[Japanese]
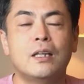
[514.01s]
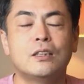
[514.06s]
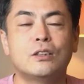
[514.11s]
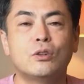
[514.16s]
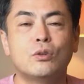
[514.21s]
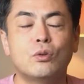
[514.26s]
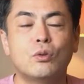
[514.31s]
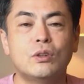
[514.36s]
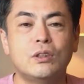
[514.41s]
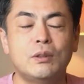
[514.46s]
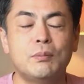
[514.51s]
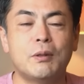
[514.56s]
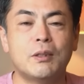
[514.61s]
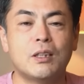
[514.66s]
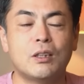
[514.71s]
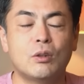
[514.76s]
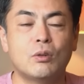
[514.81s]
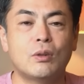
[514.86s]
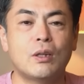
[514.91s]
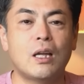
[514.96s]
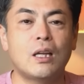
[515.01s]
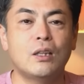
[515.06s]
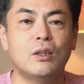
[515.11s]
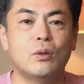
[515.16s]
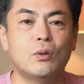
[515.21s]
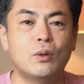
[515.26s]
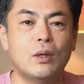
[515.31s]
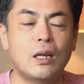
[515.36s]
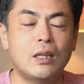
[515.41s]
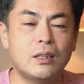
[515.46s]
その2までの内
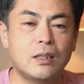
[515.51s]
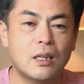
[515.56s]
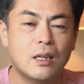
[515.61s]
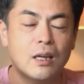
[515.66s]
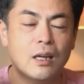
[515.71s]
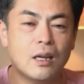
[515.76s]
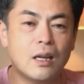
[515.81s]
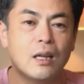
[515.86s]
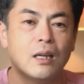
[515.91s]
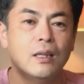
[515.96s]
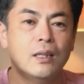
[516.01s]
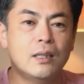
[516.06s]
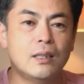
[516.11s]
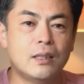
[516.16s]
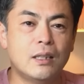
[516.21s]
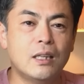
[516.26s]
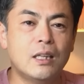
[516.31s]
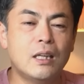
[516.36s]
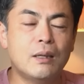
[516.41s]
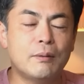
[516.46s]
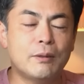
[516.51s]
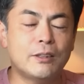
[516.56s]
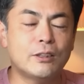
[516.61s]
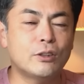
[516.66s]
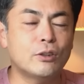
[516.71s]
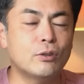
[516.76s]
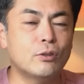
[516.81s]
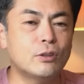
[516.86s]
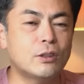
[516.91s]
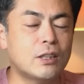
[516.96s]
容をやりながら、できれば、ね、
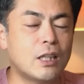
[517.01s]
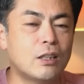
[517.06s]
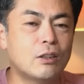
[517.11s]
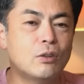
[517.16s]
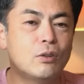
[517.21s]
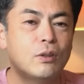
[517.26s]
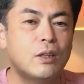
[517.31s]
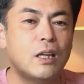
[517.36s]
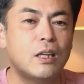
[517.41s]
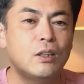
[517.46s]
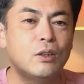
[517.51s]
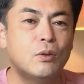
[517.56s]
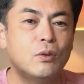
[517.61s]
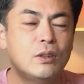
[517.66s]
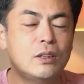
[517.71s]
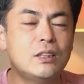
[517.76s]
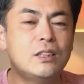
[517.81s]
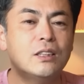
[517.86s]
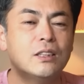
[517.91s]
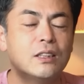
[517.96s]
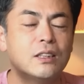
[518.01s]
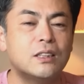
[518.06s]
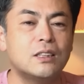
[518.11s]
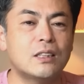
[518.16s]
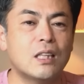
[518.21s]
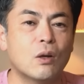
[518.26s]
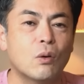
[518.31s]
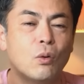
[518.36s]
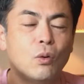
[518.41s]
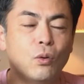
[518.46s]
その3の内容を意識
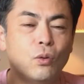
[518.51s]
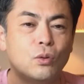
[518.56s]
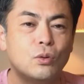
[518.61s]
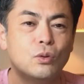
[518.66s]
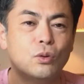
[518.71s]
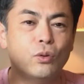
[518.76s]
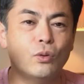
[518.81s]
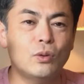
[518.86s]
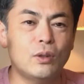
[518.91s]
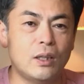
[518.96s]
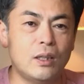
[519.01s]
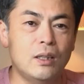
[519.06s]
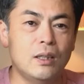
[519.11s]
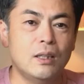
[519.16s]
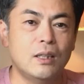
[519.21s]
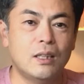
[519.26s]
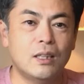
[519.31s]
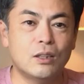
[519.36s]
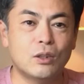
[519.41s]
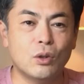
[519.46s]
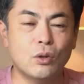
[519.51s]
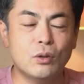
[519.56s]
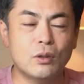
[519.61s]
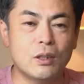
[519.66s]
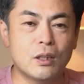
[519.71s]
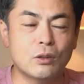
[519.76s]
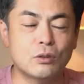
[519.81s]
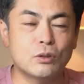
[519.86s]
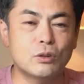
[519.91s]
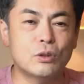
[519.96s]
した行動をね、
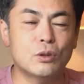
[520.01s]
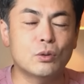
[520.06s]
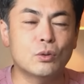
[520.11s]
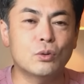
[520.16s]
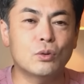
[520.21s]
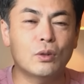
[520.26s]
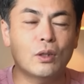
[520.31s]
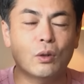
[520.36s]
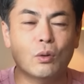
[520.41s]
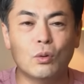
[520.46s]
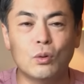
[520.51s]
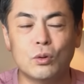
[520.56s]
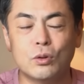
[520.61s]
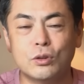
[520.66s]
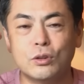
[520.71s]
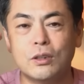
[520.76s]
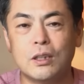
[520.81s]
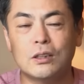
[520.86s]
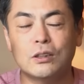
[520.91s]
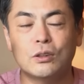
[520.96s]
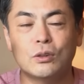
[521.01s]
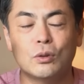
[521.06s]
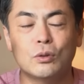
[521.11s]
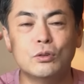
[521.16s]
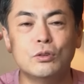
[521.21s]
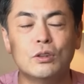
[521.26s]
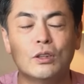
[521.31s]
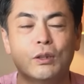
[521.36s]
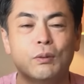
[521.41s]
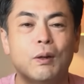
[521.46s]
取っていくっていうことで、この9月
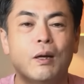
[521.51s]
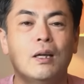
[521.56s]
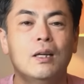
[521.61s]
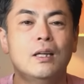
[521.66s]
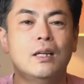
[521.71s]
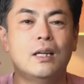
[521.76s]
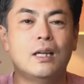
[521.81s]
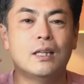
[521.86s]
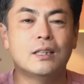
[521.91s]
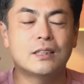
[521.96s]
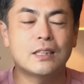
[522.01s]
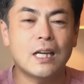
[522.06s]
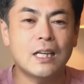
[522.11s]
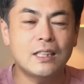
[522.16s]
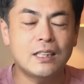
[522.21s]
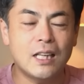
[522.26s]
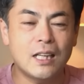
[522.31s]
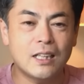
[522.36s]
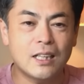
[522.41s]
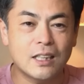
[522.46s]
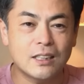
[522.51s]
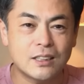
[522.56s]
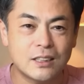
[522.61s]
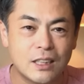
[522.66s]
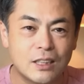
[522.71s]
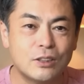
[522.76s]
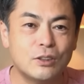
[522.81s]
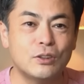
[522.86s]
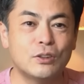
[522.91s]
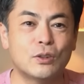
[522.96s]
の運気は最大化
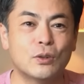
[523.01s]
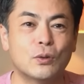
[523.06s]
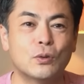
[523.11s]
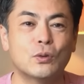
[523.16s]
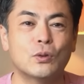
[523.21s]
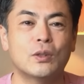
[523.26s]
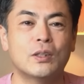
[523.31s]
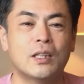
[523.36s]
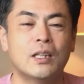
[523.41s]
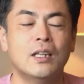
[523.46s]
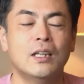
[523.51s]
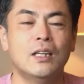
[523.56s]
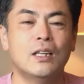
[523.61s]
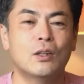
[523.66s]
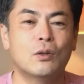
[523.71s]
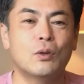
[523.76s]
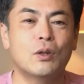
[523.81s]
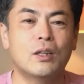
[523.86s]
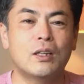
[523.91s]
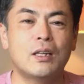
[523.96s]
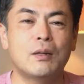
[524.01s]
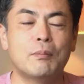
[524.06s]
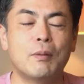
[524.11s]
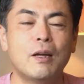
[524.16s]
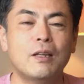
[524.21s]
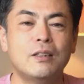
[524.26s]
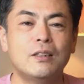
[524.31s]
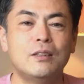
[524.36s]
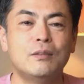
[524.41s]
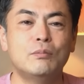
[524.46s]
しやすいということでね、これね、
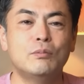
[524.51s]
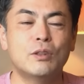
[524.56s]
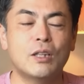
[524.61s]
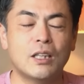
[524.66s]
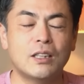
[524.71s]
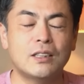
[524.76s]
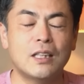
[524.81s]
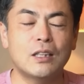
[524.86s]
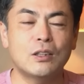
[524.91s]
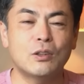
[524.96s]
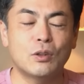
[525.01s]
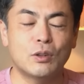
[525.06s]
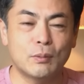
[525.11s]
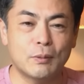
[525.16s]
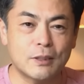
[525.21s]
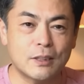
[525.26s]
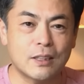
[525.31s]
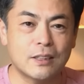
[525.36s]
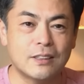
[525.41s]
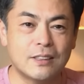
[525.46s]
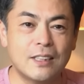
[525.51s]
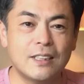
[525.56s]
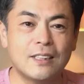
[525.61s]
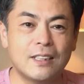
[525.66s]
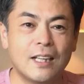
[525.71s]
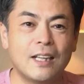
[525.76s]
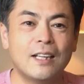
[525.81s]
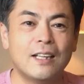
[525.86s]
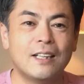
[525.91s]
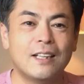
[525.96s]
万人向けになっておりますから、ぜ
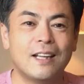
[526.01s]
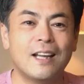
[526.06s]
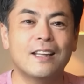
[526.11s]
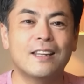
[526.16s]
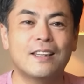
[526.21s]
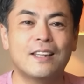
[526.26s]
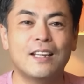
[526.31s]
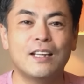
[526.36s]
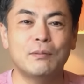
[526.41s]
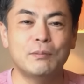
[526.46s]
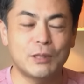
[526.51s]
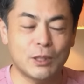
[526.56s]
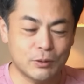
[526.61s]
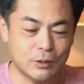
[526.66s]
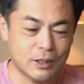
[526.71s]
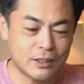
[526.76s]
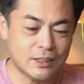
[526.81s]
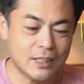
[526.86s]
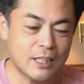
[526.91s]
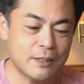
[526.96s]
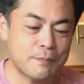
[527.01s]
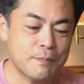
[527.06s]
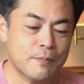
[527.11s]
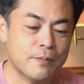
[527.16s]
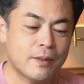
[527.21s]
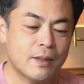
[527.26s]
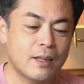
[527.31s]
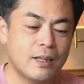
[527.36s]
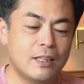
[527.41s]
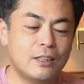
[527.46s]
ひね、やってみてください。
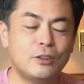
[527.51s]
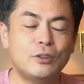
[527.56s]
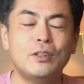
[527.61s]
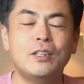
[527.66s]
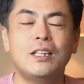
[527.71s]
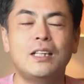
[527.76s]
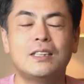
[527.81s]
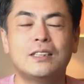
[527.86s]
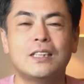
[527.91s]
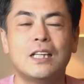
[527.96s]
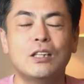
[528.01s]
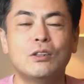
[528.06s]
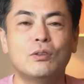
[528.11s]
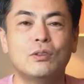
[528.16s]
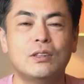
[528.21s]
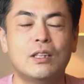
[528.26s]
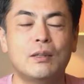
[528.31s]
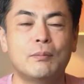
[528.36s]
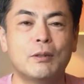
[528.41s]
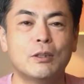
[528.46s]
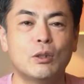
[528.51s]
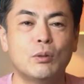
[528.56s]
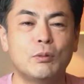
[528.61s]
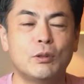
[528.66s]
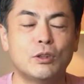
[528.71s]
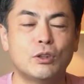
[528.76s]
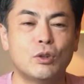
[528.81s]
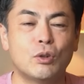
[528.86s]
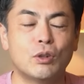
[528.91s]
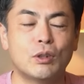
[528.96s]
それではね、最後にね、まと
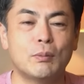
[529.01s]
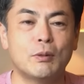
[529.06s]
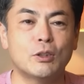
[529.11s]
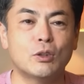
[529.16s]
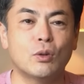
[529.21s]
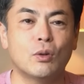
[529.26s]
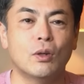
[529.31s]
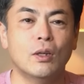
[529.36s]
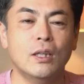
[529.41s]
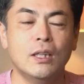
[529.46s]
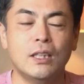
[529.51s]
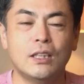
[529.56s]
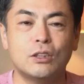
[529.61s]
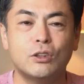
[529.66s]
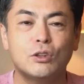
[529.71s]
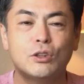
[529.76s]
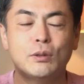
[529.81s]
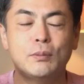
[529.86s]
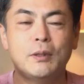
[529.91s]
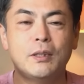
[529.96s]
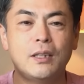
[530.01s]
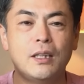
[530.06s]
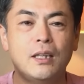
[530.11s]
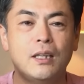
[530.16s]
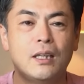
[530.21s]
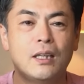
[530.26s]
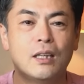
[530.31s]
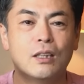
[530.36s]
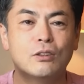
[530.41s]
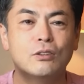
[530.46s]
めにしておきましょう。一つ目は
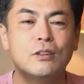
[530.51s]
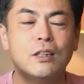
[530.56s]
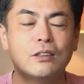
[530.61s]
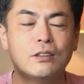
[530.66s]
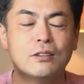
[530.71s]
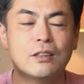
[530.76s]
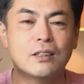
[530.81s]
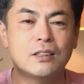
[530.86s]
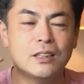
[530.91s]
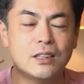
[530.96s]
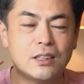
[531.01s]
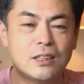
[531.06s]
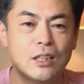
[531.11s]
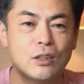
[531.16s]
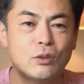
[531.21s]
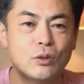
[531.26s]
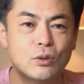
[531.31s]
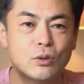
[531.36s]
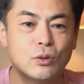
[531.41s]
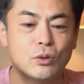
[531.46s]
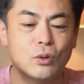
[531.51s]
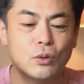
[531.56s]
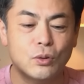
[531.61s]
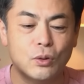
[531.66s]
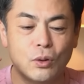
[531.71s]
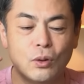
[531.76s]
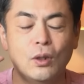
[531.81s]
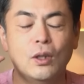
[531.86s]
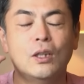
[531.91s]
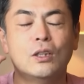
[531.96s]
ね、9月は西だということ
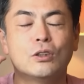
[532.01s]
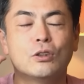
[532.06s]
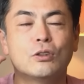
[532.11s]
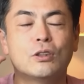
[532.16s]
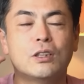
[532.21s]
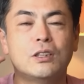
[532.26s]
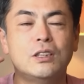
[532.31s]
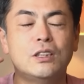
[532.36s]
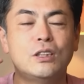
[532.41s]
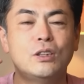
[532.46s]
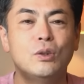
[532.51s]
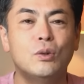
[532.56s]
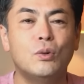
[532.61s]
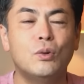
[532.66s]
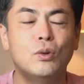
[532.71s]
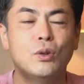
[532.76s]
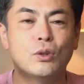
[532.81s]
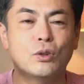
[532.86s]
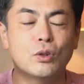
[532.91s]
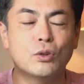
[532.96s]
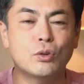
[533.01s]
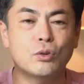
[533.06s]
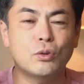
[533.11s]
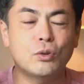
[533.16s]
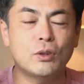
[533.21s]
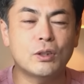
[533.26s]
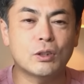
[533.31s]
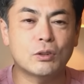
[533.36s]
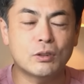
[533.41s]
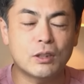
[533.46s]
と、そして西の方へ
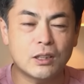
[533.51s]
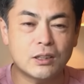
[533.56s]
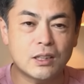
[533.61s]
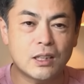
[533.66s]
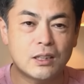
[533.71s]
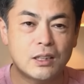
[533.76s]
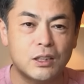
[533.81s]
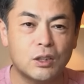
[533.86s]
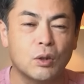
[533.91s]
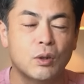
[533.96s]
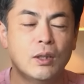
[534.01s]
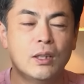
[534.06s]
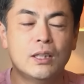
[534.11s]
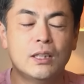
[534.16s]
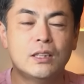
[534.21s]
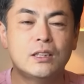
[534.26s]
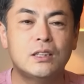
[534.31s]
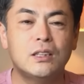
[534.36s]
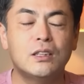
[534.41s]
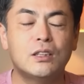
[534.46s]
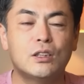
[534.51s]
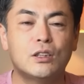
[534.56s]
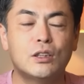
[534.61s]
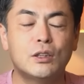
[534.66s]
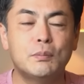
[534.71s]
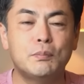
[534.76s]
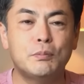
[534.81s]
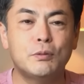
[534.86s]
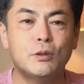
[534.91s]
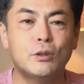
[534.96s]
整えてくださいねと。1日
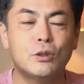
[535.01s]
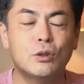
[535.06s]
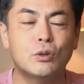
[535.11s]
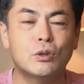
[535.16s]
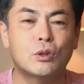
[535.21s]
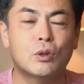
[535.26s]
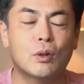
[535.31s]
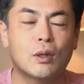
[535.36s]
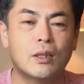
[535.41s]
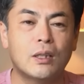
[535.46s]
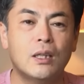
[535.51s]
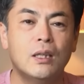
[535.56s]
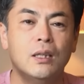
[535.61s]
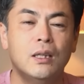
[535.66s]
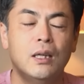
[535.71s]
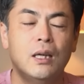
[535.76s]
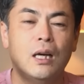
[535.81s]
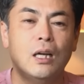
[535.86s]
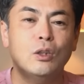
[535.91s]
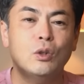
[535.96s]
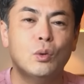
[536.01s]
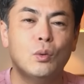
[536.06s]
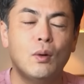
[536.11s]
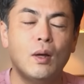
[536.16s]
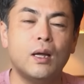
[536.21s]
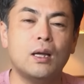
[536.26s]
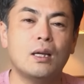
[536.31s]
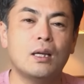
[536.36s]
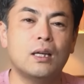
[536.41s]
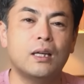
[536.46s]
10分掃除とかね、あと
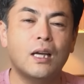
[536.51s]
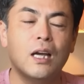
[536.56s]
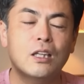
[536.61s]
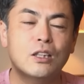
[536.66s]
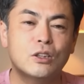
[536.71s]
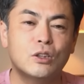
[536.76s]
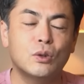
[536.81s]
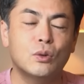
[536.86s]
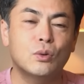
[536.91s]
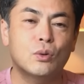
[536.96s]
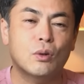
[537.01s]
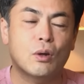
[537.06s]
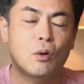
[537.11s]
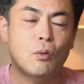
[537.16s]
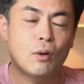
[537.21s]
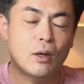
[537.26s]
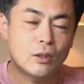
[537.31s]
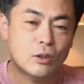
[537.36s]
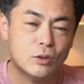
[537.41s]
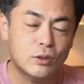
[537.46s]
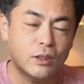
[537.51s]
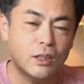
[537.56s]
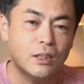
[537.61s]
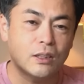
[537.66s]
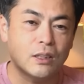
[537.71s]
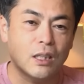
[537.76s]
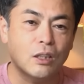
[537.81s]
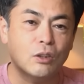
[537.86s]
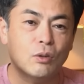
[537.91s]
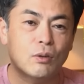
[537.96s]
は焼き塩とか
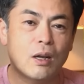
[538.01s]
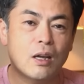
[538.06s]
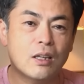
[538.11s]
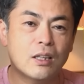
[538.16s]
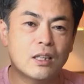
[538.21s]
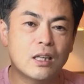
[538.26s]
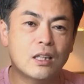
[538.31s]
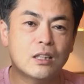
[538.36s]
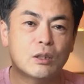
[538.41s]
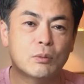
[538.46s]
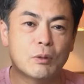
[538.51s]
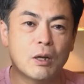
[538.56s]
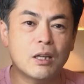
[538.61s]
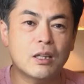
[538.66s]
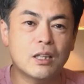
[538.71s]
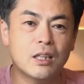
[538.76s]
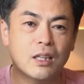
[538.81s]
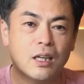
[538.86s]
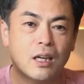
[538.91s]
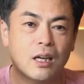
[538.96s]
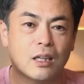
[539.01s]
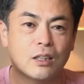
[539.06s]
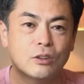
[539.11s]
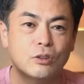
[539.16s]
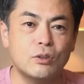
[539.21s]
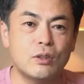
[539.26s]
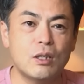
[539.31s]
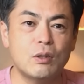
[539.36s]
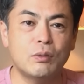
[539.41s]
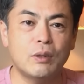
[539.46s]
ホワイトセージ、あとラッキーアイテム、ラッキーカラー、
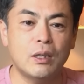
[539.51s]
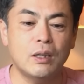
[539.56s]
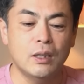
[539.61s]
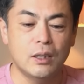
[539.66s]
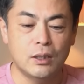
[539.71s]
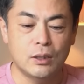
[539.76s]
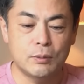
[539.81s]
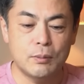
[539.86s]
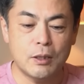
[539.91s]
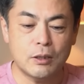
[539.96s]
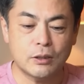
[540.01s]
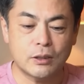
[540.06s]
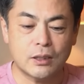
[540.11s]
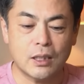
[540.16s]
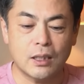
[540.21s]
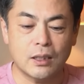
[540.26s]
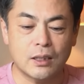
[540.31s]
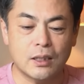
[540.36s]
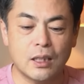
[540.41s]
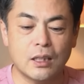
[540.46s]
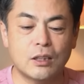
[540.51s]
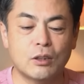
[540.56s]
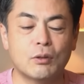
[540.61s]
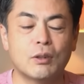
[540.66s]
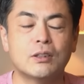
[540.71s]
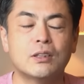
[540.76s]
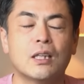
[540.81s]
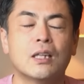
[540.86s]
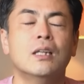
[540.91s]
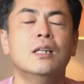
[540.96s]
その辺をね、うまく使ってやって
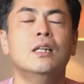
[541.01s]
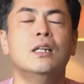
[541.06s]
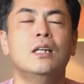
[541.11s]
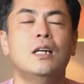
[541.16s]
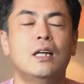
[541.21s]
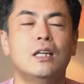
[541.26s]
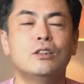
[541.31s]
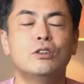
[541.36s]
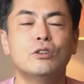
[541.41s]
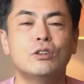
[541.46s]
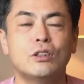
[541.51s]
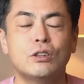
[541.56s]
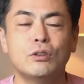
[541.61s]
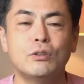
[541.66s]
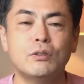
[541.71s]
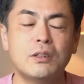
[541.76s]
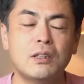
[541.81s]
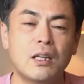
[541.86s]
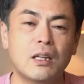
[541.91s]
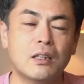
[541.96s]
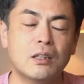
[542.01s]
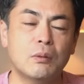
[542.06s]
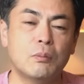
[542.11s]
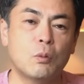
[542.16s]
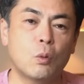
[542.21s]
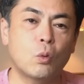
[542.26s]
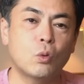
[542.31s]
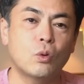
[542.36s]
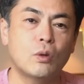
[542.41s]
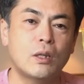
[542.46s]
ください。そしてその中で
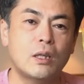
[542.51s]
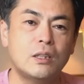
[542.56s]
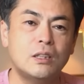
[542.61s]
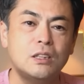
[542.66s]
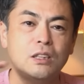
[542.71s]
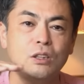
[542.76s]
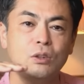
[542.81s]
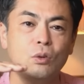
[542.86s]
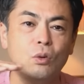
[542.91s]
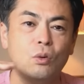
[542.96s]
もこのね、西